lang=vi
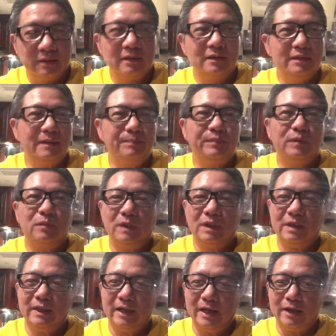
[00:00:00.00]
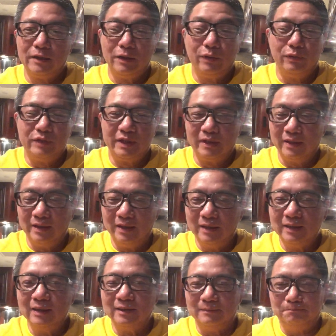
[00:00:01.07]
giúp cho quốc gia nhiều chuyện
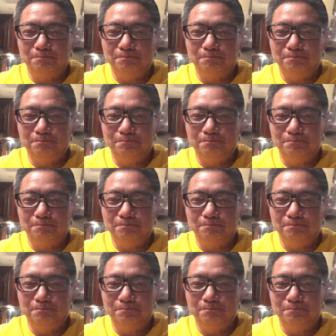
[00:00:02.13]
lớn á